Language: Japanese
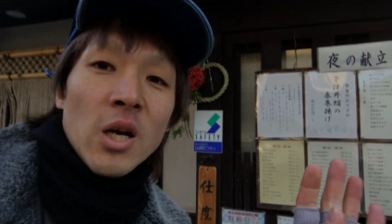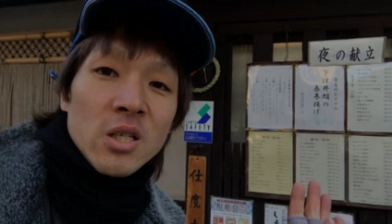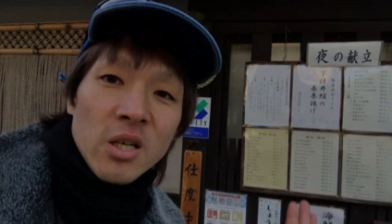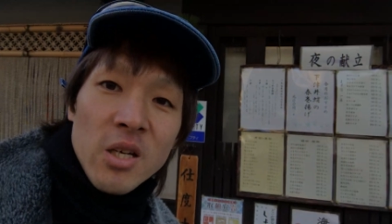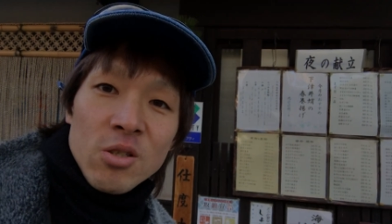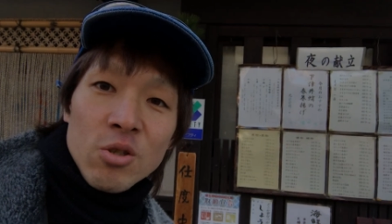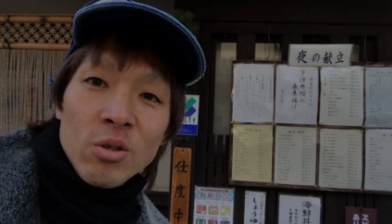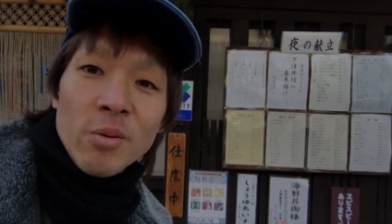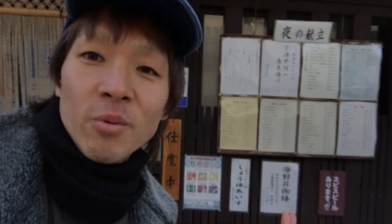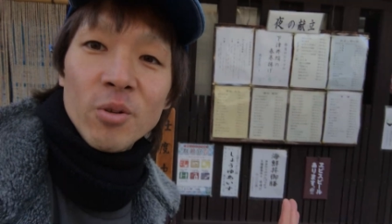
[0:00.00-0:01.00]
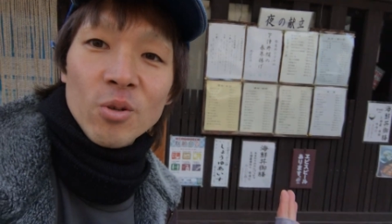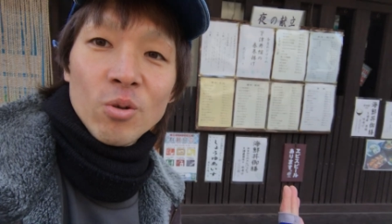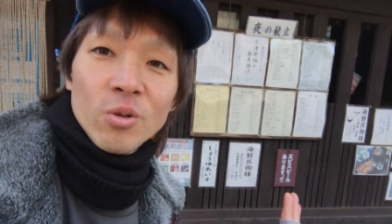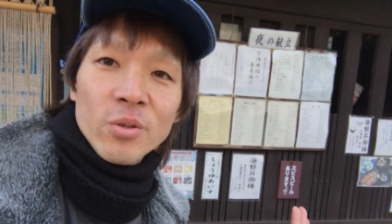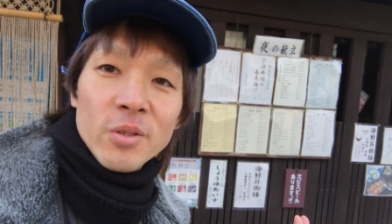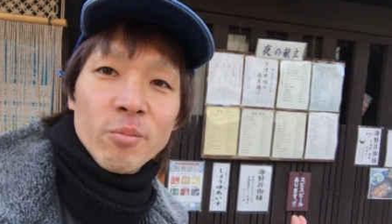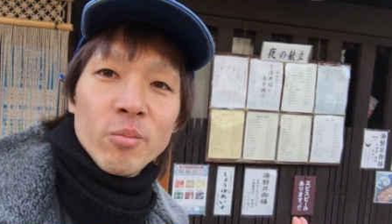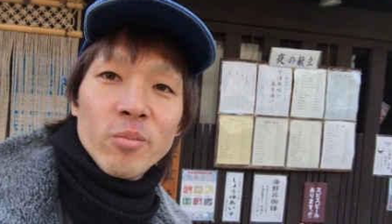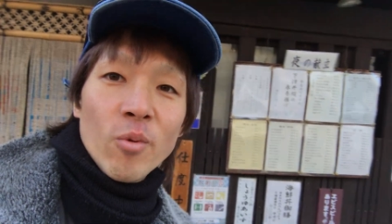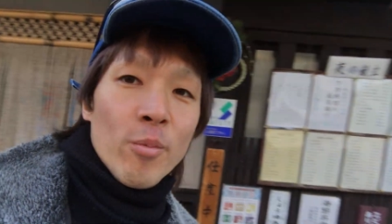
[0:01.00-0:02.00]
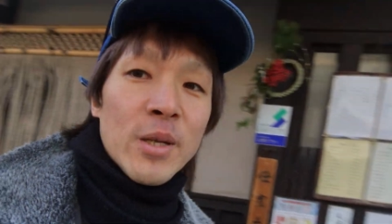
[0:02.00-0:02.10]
SNS 上でもようもめ